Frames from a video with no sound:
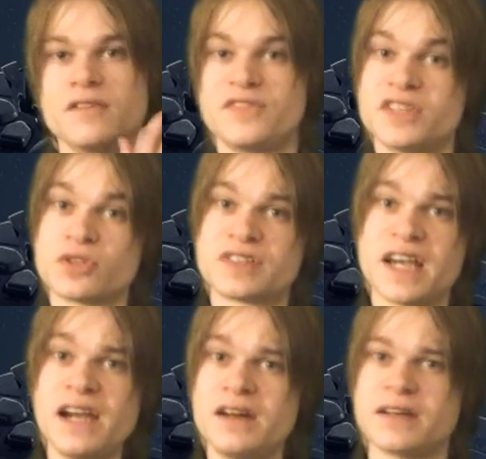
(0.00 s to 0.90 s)
Vie
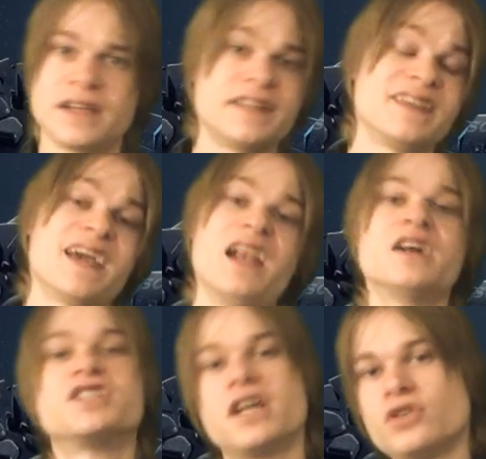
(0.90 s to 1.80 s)
sociale est égale
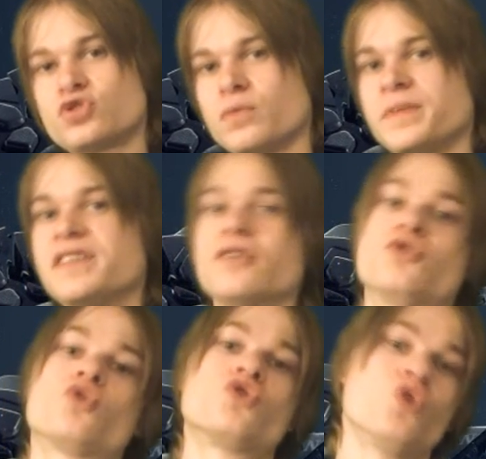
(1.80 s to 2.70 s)
challenge complete.
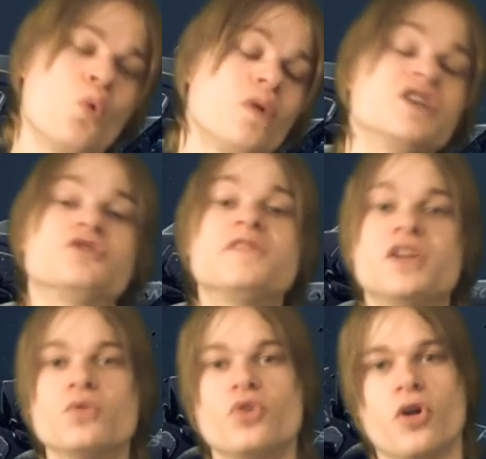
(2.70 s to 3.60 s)
Donc non, les jeux
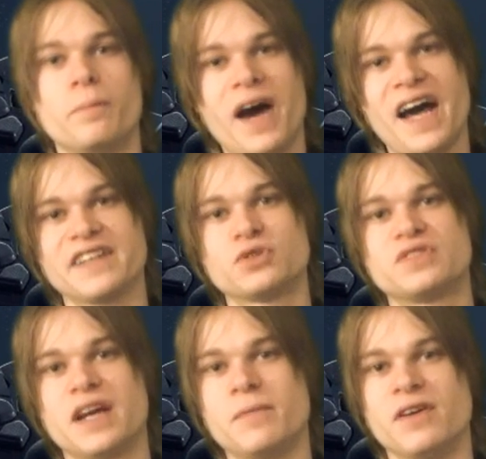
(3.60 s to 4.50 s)
vidéo ne rendent pas
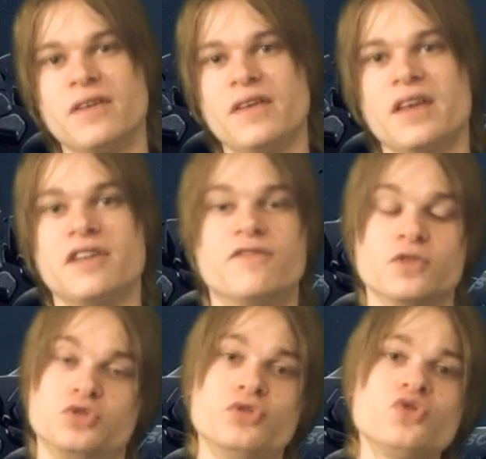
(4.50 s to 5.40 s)
associables. Il faut
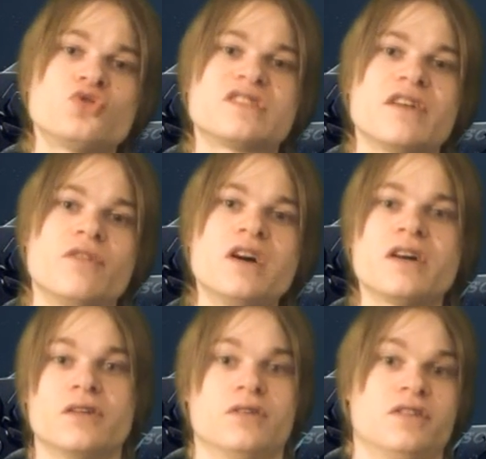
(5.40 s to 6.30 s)
juste
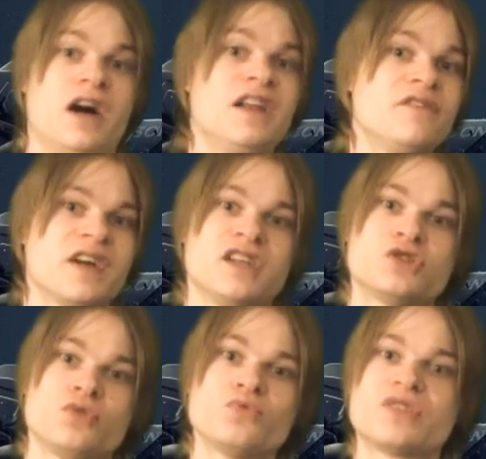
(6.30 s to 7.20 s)
savoir euh, aller vers les
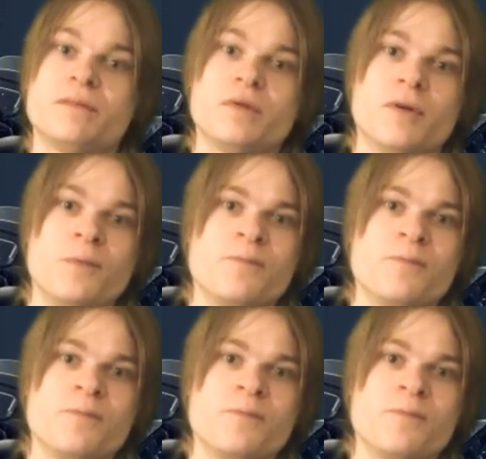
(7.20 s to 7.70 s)
gens tout simplement.